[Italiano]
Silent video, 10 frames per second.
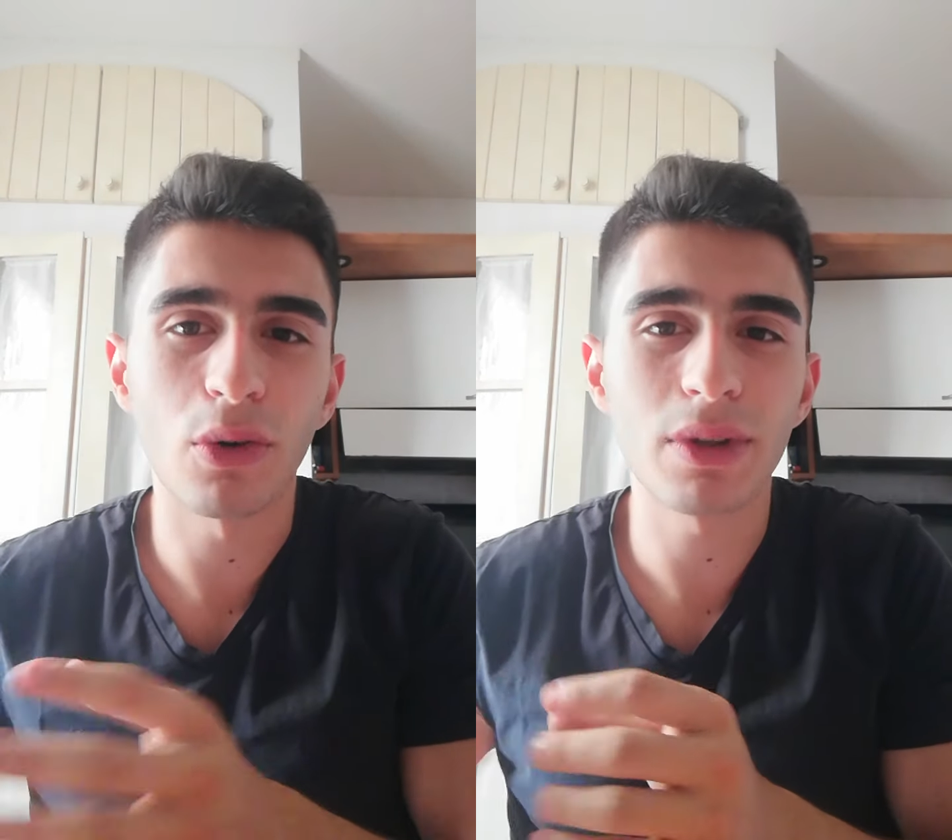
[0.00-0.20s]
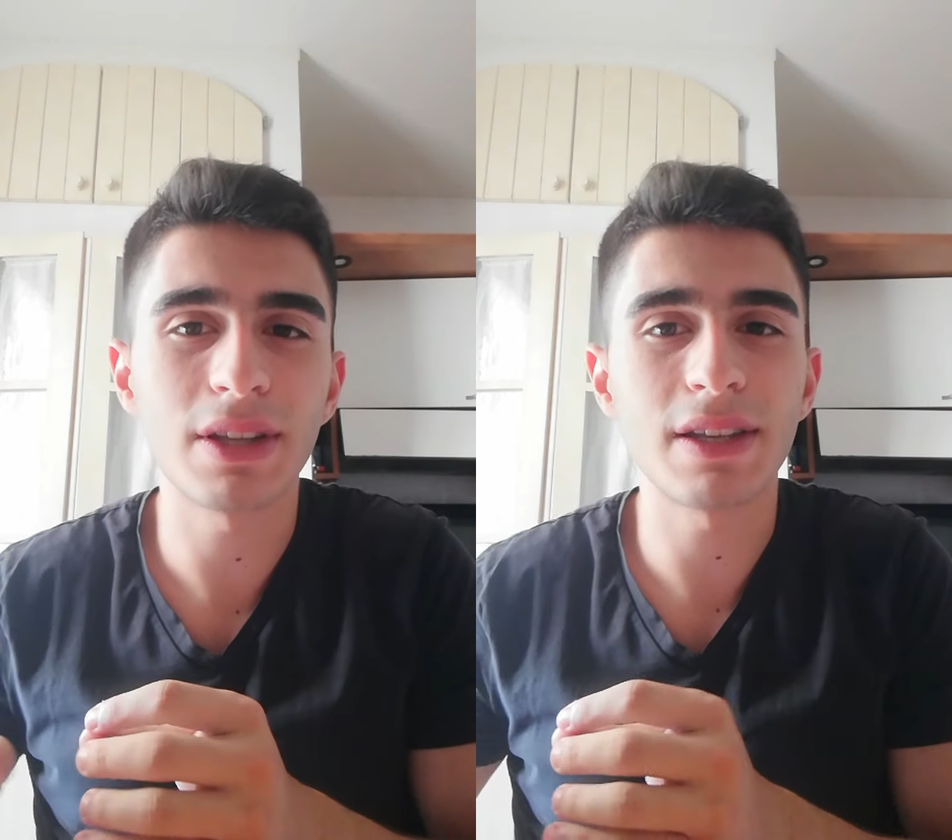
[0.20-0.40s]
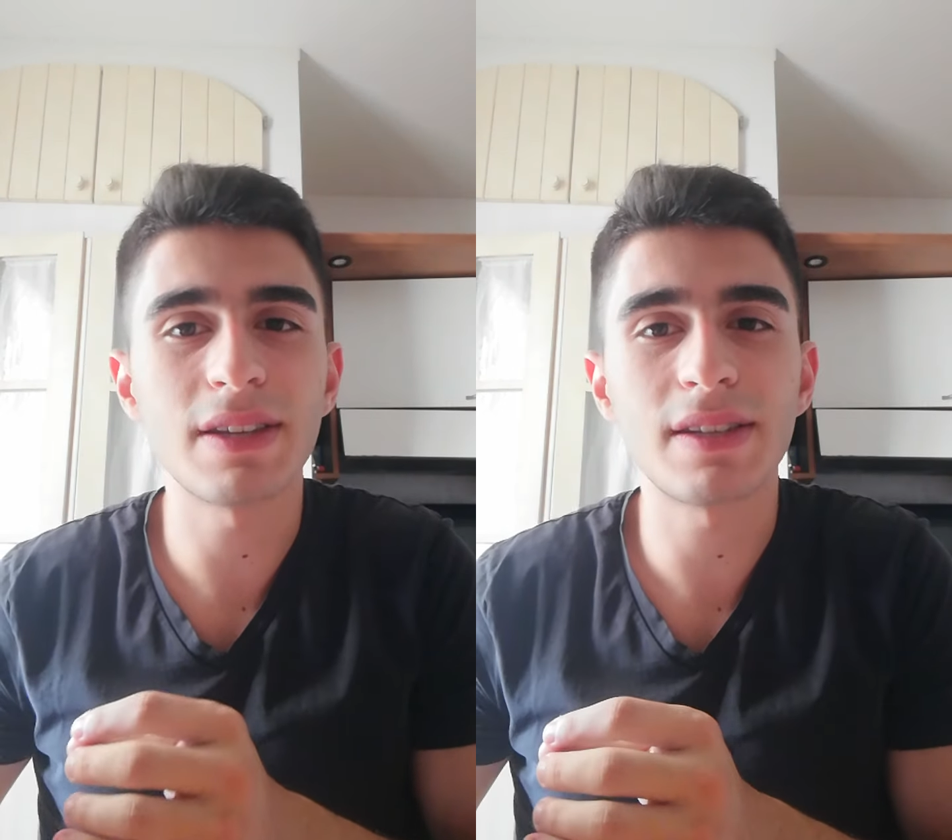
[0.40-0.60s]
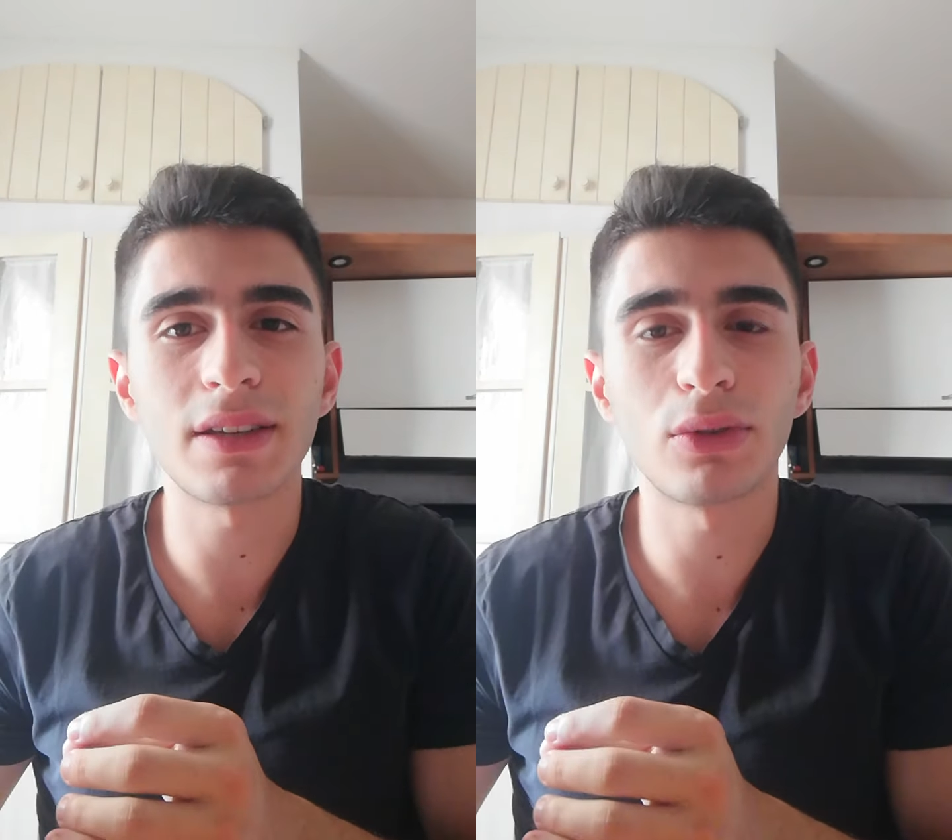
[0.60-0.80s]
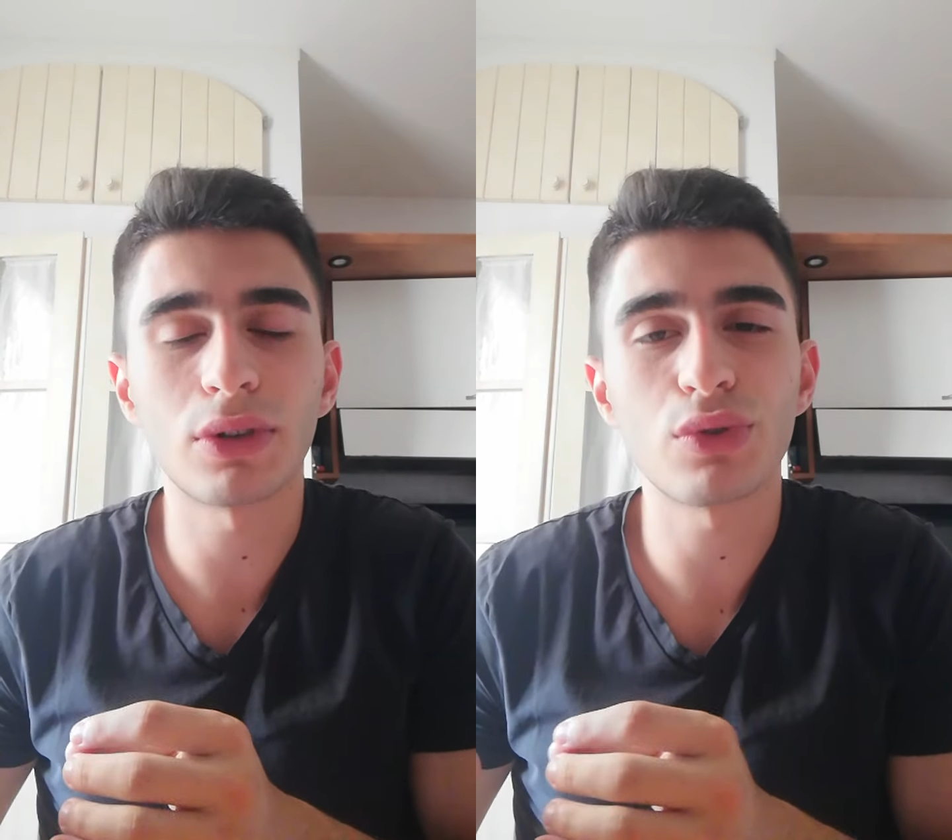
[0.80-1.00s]
quindi si
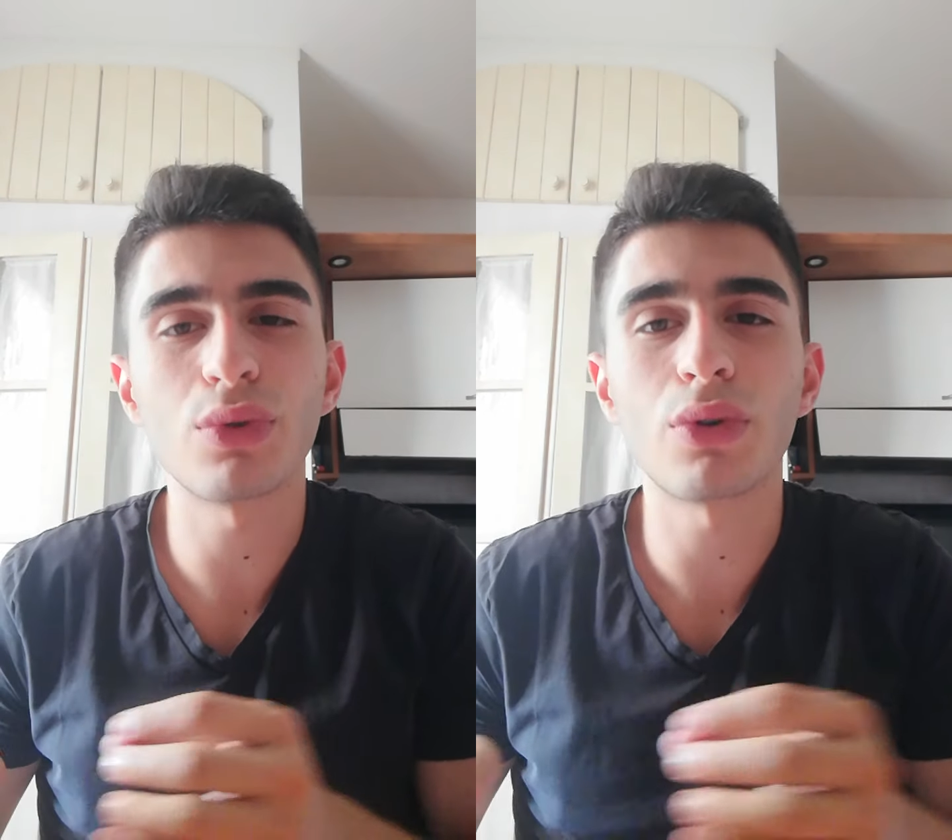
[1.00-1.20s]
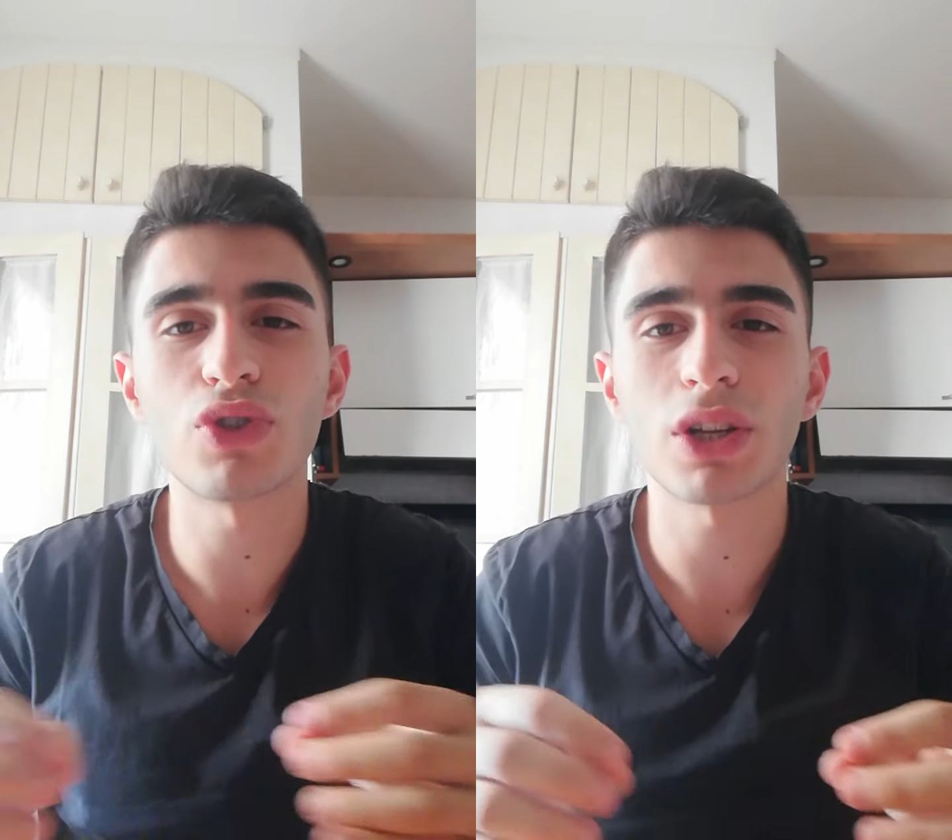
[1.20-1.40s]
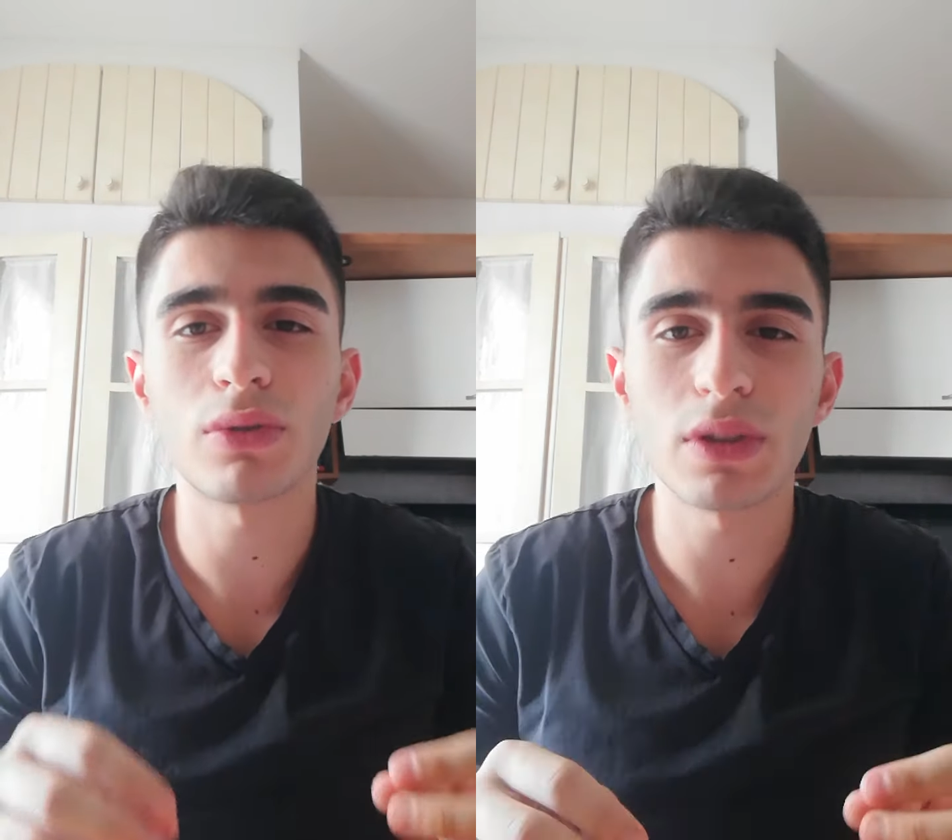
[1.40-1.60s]
ritorna sul concetto di